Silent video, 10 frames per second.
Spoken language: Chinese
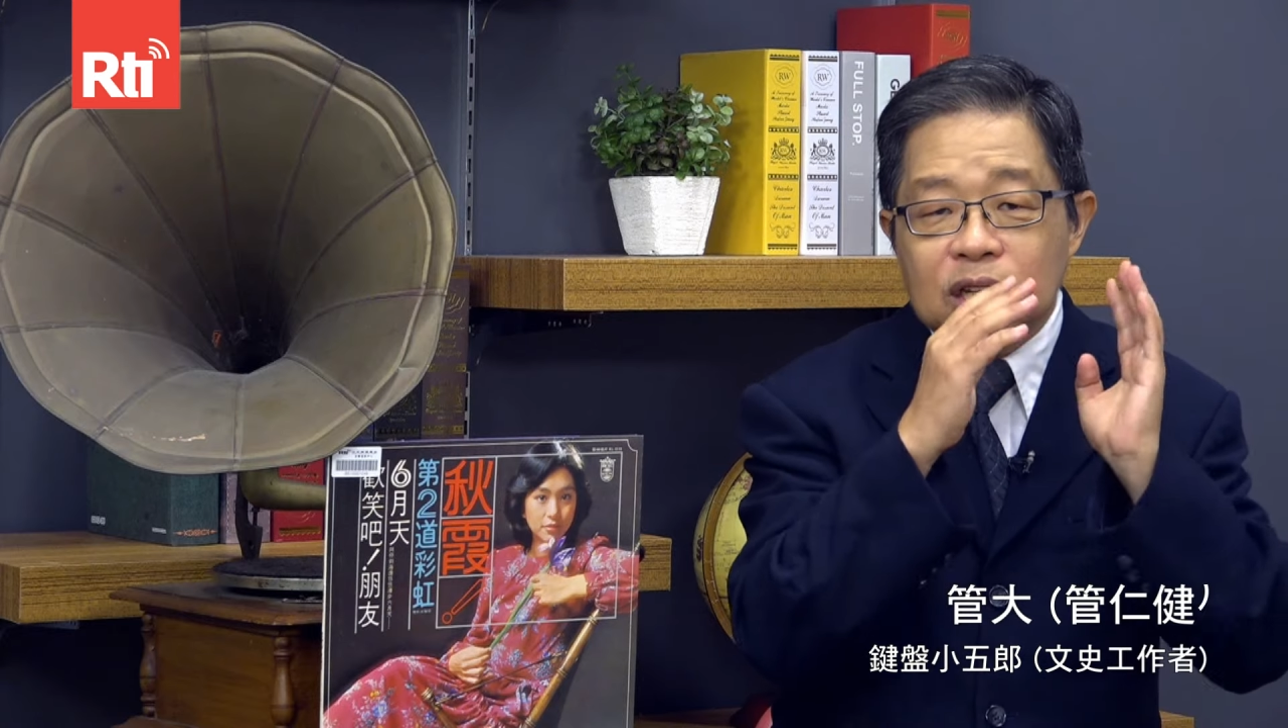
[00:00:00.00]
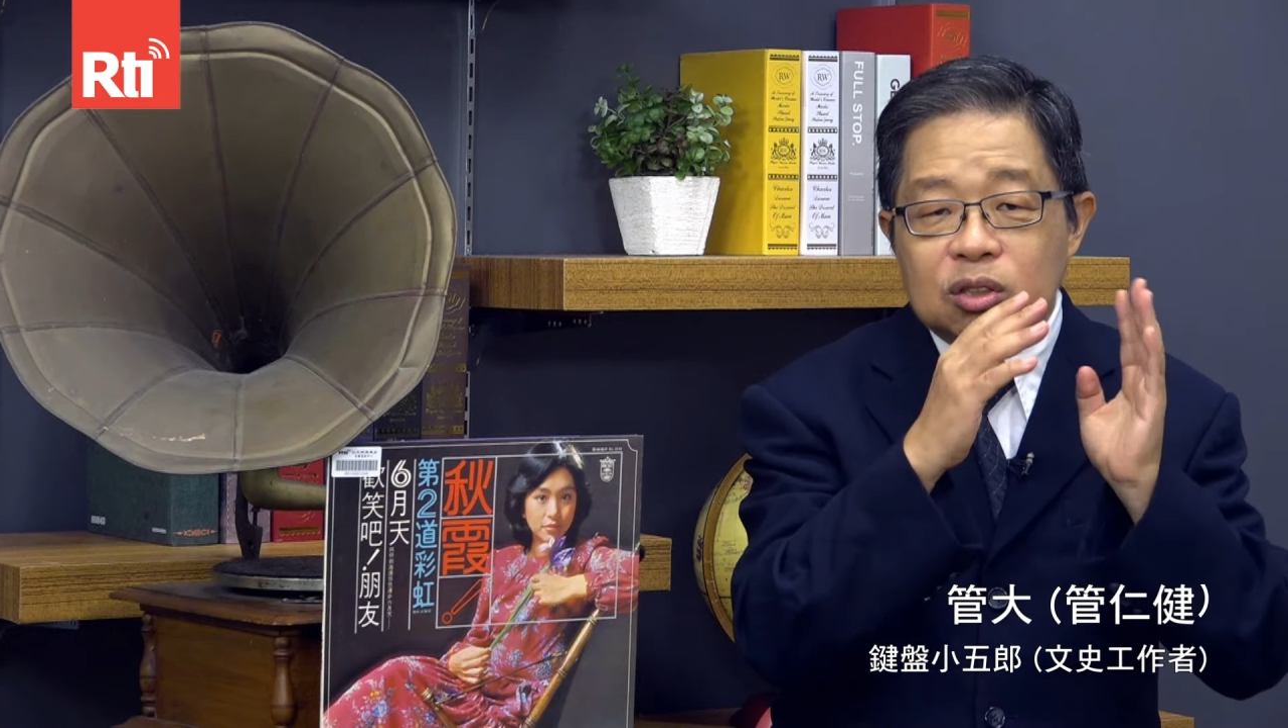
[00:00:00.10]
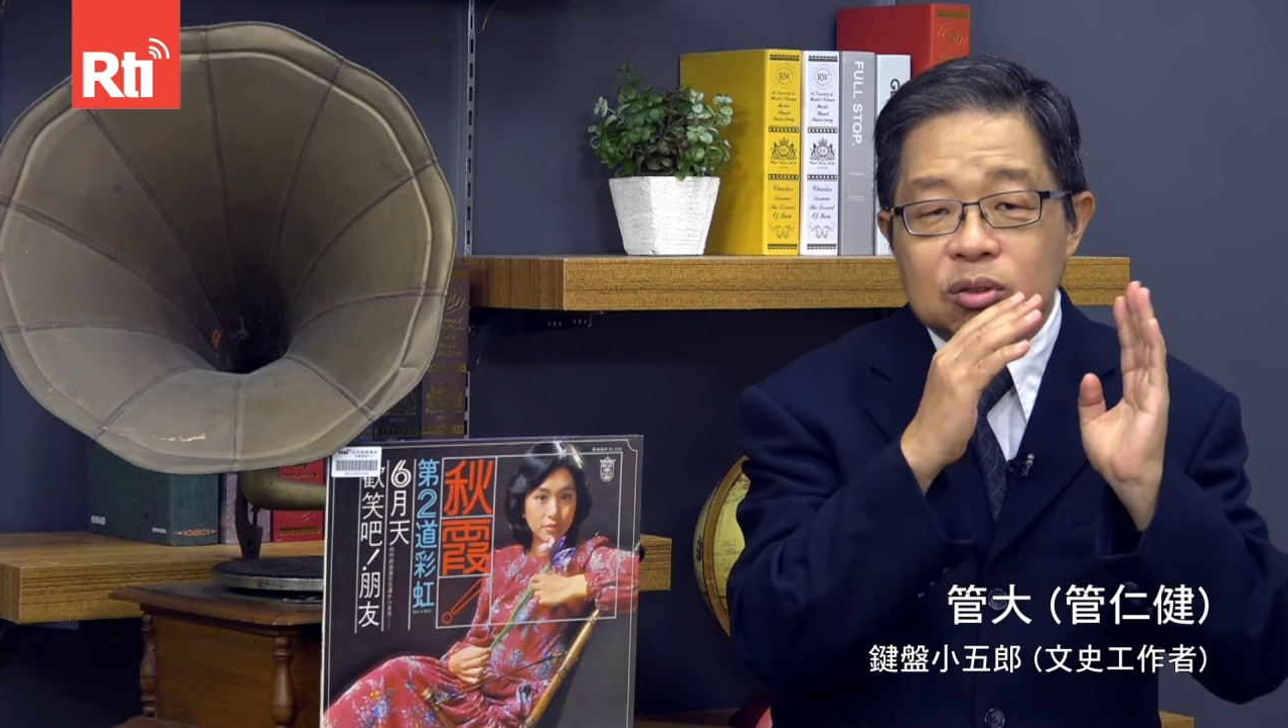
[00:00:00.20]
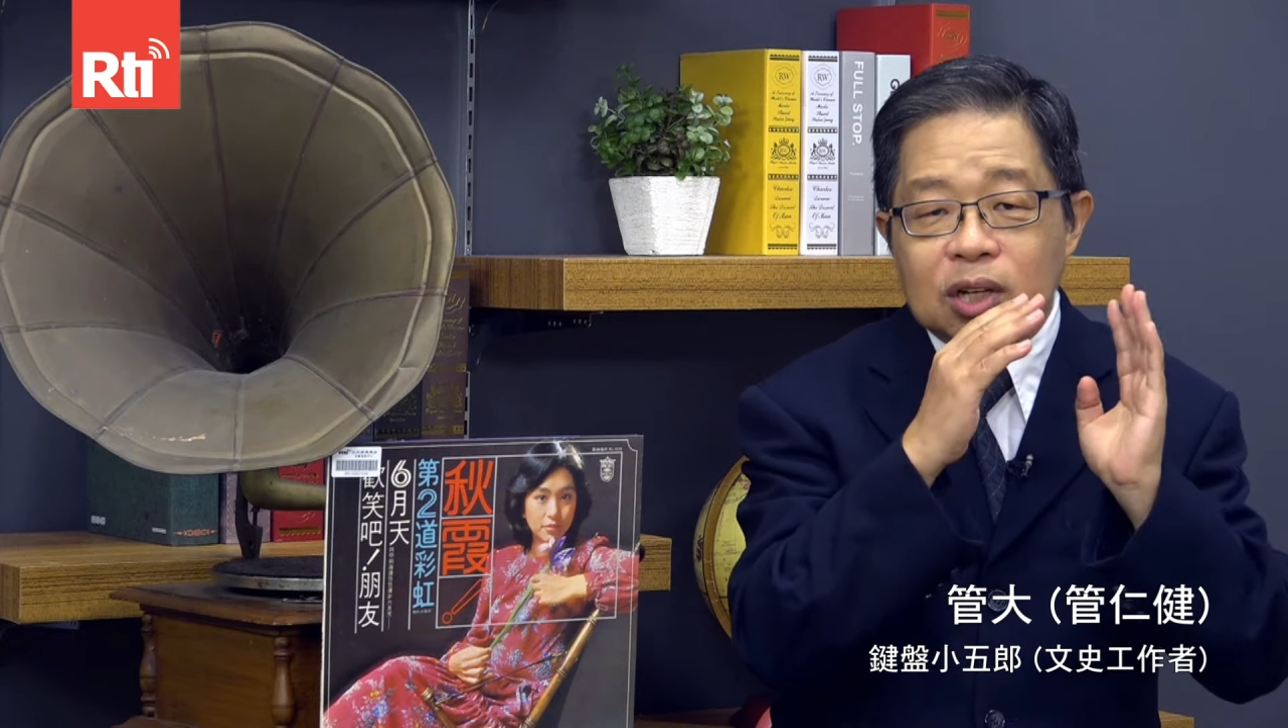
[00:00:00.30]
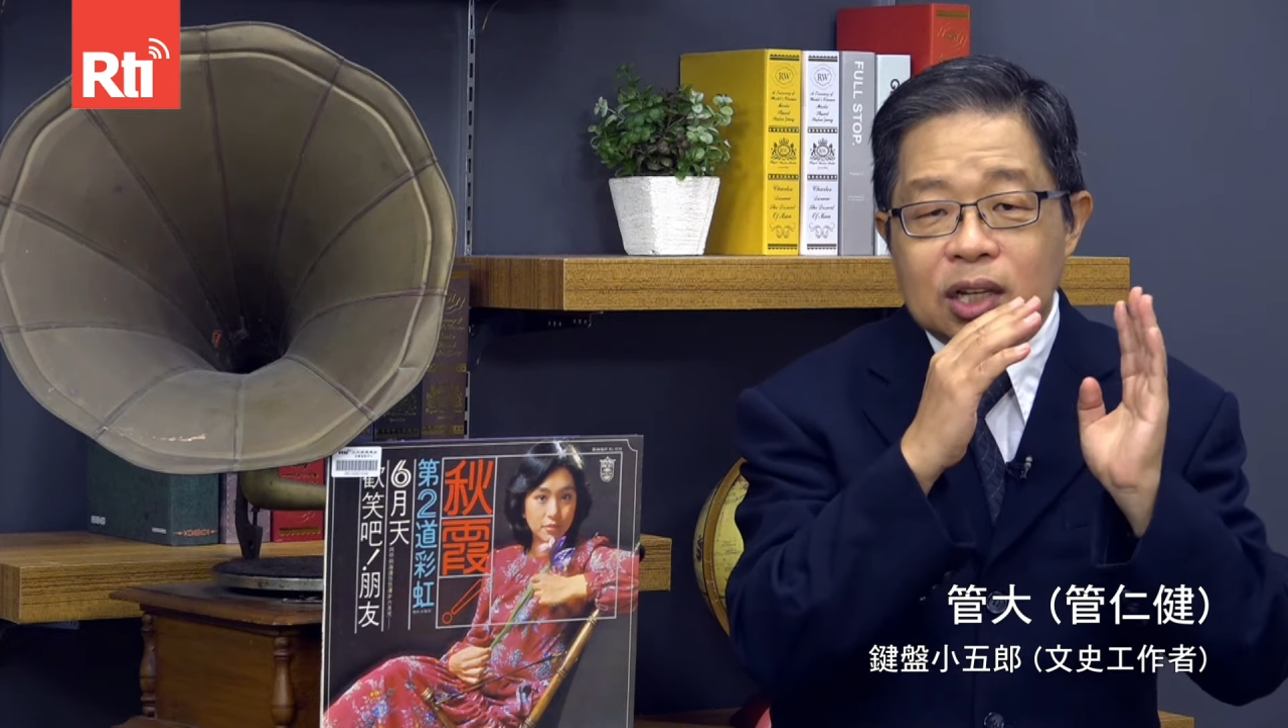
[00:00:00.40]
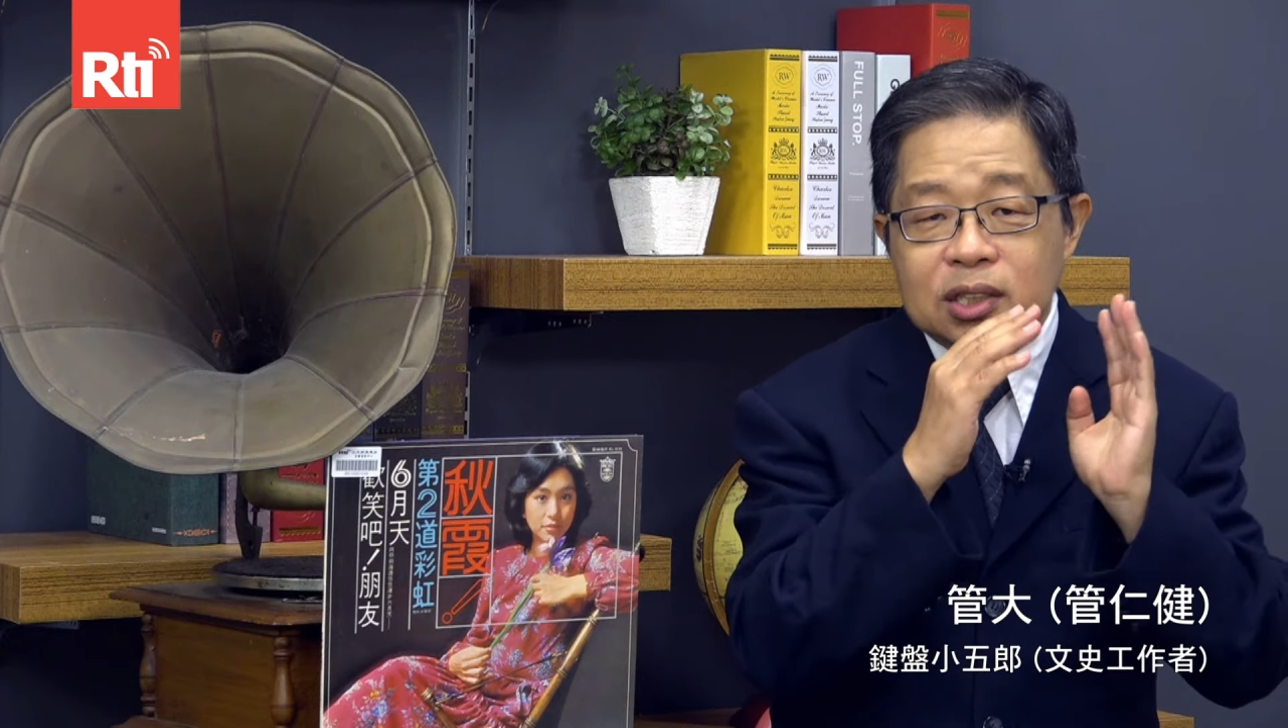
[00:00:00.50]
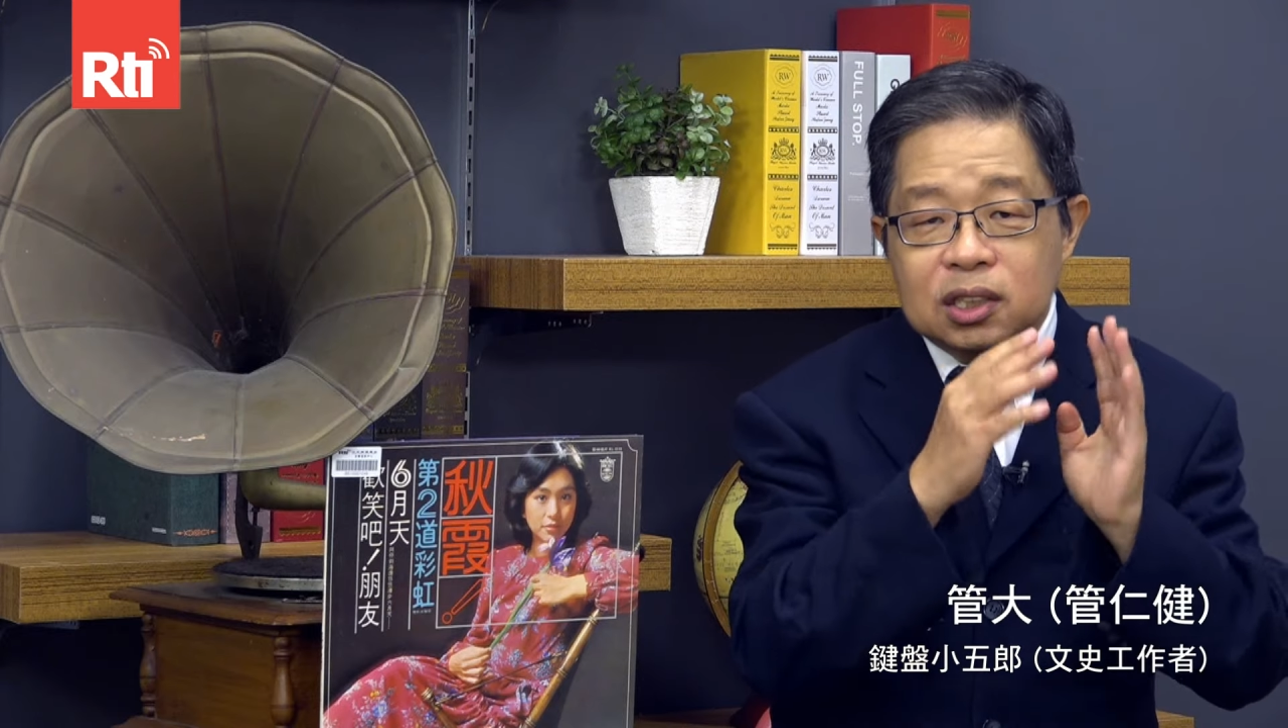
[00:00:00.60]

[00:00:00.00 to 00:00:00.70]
陈秀霞